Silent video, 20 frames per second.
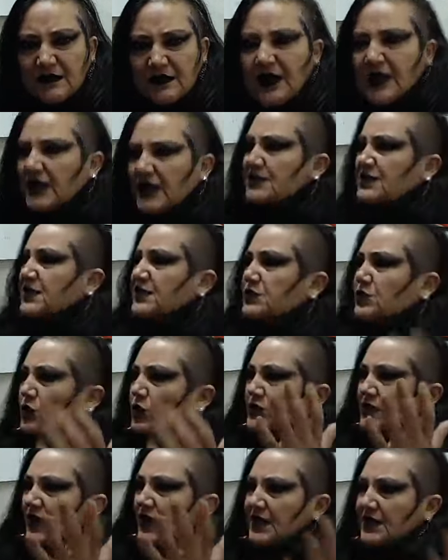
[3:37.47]
Y
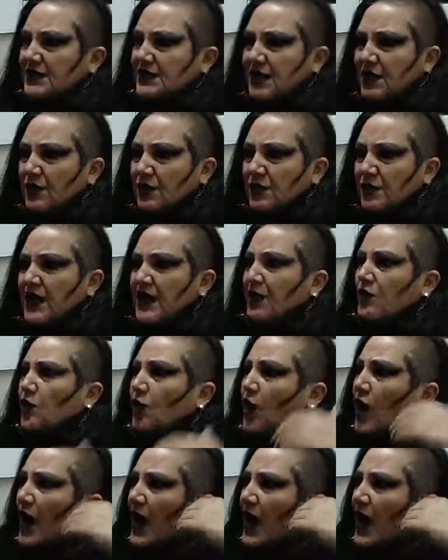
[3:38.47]
resulta que este gobierno